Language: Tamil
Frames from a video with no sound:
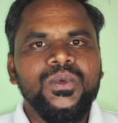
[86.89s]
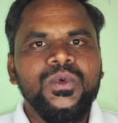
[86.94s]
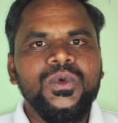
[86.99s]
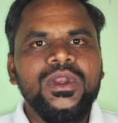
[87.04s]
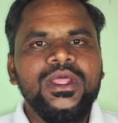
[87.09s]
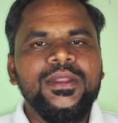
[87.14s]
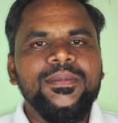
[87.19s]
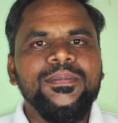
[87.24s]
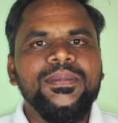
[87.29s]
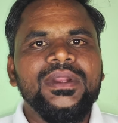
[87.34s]

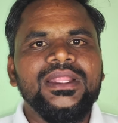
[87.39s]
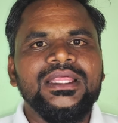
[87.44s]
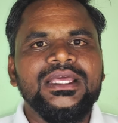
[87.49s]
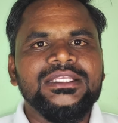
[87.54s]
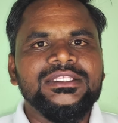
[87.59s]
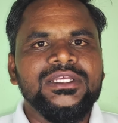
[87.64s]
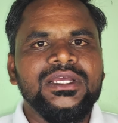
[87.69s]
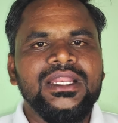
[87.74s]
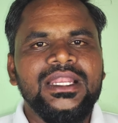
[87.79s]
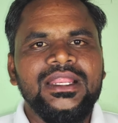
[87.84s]
குளிர்
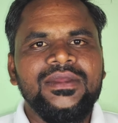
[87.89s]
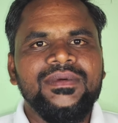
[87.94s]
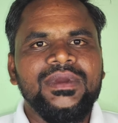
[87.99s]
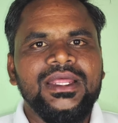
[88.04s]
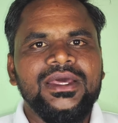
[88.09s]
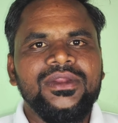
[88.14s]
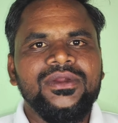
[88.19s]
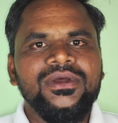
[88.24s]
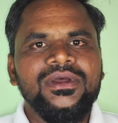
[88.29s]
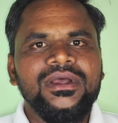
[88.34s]
பிரதேசங்கள்லேயும்
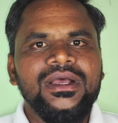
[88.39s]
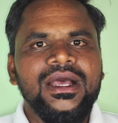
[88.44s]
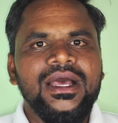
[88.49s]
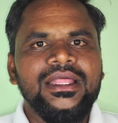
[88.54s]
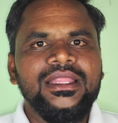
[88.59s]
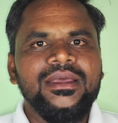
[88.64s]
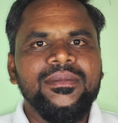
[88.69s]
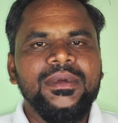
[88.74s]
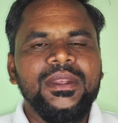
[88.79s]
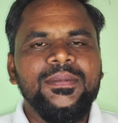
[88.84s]
வளரும்
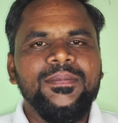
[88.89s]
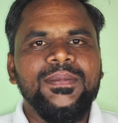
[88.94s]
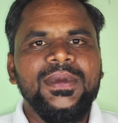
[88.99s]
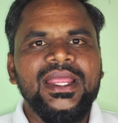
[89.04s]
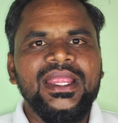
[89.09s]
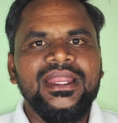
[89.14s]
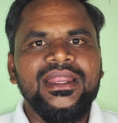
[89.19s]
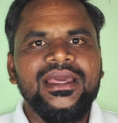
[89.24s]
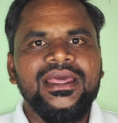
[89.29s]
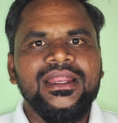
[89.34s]
அதே மாதிரி
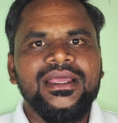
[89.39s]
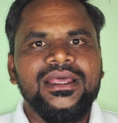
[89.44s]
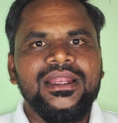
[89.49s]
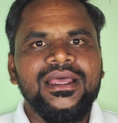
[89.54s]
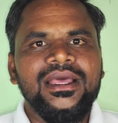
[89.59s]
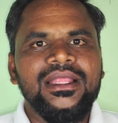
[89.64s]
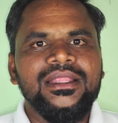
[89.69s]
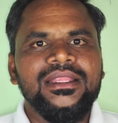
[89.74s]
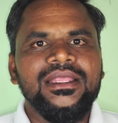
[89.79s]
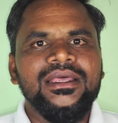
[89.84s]
பிளைனாக
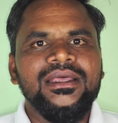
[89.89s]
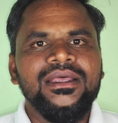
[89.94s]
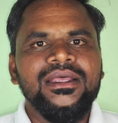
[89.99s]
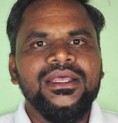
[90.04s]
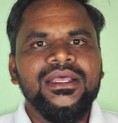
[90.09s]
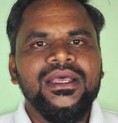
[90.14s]
இருக்கிற அந்த